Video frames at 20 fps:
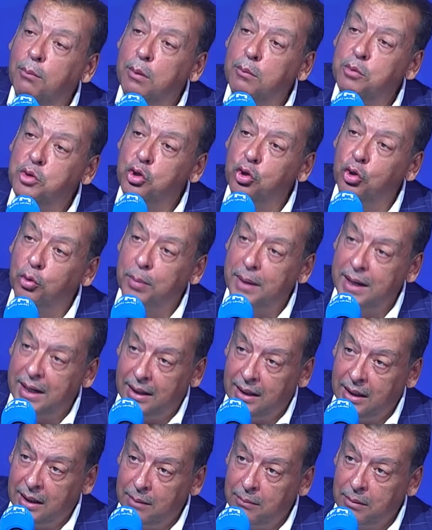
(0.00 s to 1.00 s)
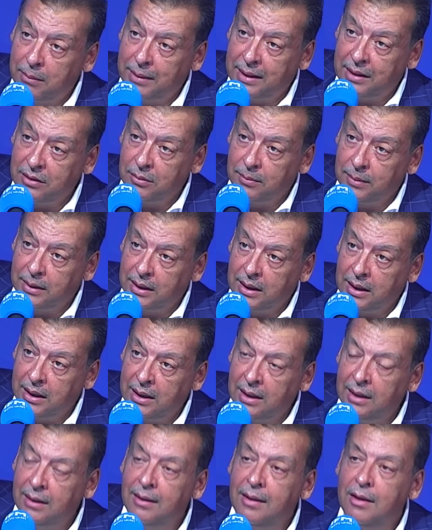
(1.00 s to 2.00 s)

يمشيوا باراليل مع بعضهم هكايا